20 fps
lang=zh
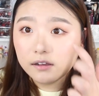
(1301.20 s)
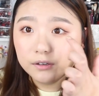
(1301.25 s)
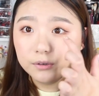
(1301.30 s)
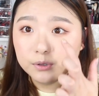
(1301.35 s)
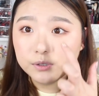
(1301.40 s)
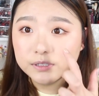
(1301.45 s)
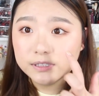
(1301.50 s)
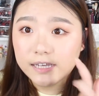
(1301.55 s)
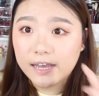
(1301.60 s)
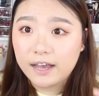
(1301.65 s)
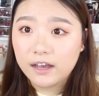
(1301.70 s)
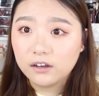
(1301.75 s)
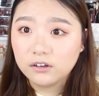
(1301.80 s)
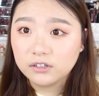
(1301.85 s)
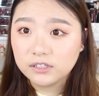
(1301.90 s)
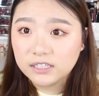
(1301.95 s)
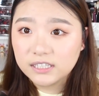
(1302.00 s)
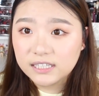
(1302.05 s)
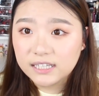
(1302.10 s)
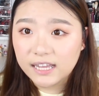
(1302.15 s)
后，因为我想
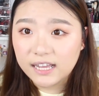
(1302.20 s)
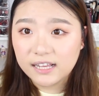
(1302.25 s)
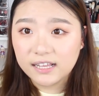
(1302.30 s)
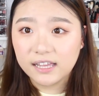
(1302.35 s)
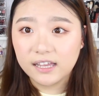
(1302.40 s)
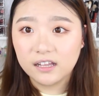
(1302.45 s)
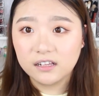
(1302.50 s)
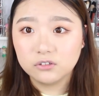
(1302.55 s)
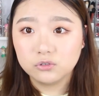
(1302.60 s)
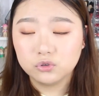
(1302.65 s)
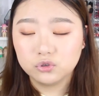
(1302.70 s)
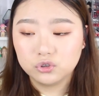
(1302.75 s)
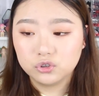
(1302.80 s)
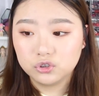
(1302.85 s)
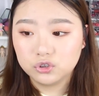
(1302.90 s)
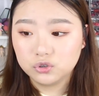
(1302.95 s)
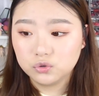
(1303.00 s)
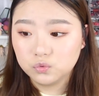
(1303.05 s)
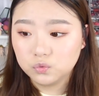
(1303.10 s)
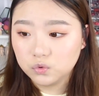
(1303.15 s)
要有一点点就
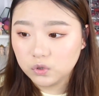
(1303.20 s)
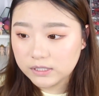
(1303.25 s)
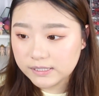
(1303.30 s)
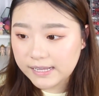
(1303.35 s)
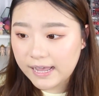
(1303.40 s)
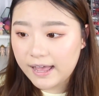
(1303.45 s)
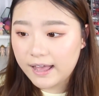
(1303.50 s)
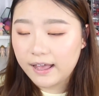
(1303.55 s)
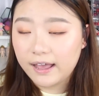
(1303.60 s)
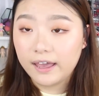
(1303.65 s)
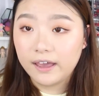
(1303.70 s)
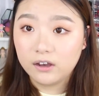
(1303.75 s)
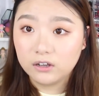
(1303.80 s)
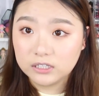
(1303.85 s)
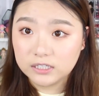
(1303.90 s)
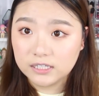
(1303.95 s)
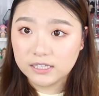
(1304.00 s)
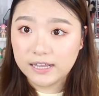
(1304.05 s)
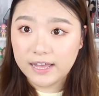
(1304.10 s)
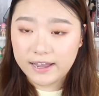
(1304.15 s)
是卧蚕，还
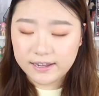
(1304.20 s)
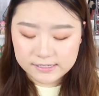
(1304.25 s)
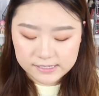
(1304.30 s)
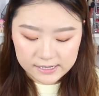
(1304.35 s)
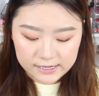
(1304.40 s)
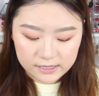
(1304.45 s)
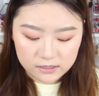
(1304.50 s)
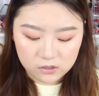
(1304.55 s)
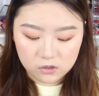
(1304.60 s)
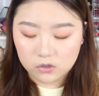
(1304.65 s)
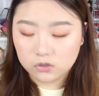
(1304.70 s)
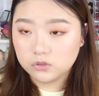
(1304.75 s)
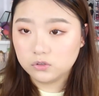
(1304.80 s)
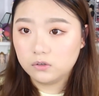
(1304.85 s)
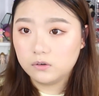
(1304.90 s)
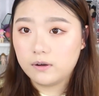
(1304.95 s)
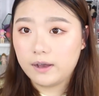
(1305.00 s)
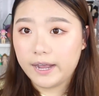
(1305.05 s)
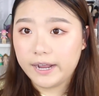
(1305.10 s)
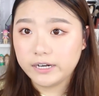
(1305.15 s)
有提亮一下眼头，
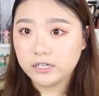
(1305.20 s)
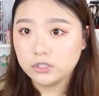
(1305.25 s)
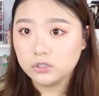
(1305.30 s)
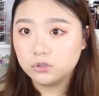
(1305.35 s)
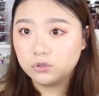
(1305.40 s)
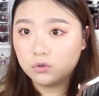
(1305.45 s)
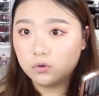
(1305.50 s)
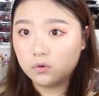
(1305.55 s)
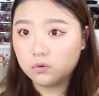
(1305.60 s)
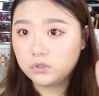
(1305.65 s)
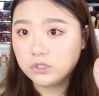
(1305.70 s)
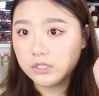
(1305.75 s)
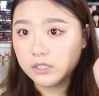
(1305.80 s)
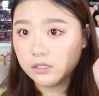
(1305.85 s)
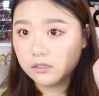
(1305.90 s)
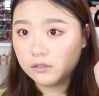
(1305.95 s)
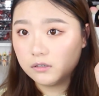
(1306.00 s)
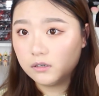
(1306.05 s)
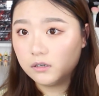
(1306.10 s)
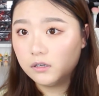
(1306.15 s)
所以我还是用这
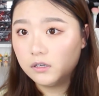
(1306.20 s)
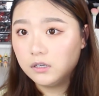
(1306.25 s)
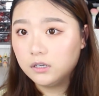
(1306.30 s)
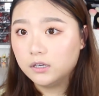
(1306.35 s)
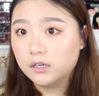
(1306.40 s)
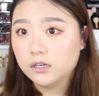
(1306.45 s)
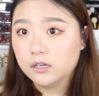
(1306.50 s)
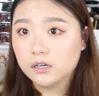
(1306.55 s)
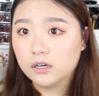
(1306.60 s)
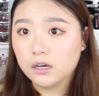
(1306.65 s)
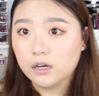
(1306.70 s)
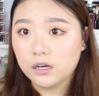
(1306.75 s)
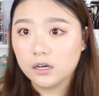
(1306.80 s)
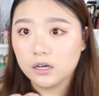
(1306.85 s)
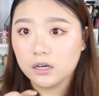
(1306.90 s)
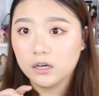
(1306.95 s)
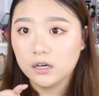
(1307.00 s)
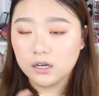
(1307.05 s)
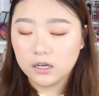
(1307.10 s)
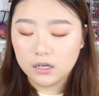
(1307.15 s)
个，
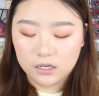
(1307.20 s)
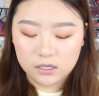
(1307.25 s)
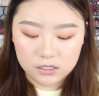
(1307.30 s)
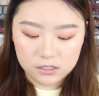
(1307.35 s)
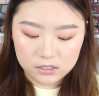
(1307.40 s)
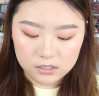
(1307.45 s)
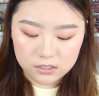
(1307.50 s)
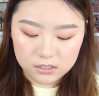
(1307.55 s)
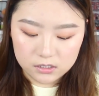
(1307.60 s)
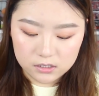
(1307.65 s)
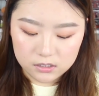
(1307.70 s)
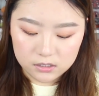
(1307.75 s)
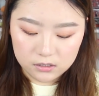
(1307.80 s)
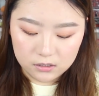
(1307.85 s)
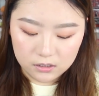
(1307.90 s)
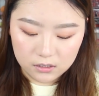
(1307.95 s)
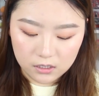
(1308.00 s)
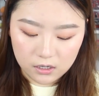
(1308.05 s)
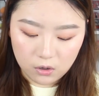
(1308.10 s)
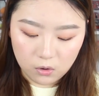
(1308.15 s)
呃，
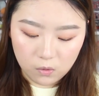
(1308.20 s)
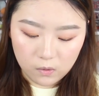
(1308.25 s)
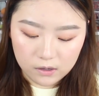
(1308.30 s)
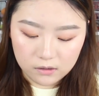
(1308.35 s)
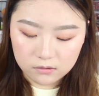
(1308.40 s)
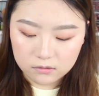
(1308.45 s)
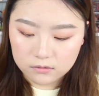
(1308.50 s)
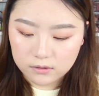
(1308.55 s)
高光。